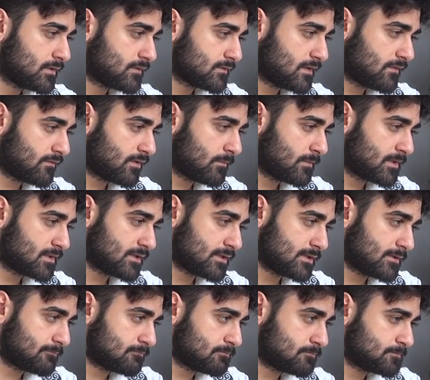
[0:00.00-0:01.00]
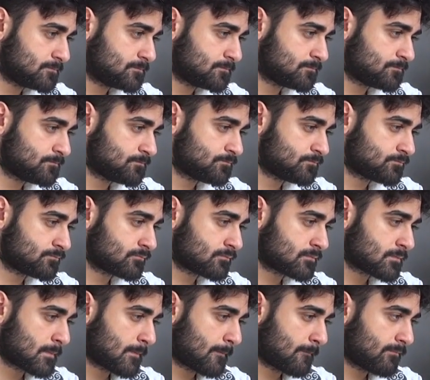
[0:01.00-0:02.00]
Devam edelim.
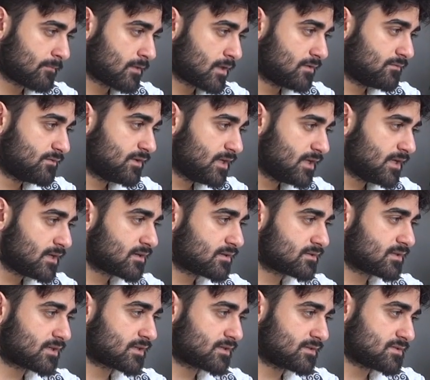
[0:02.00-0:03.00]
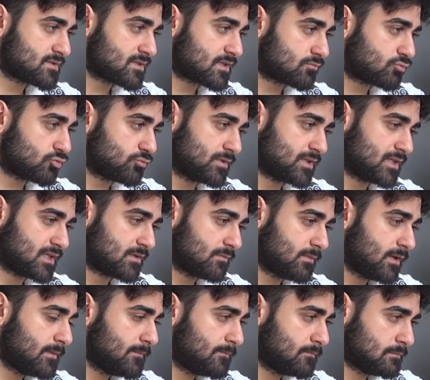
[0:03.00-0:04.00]
Nereye kadar gidecek bu
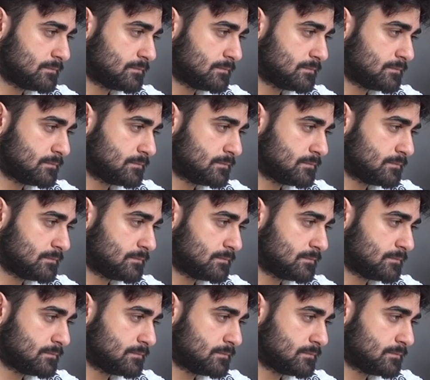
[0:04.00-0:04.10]
birikime?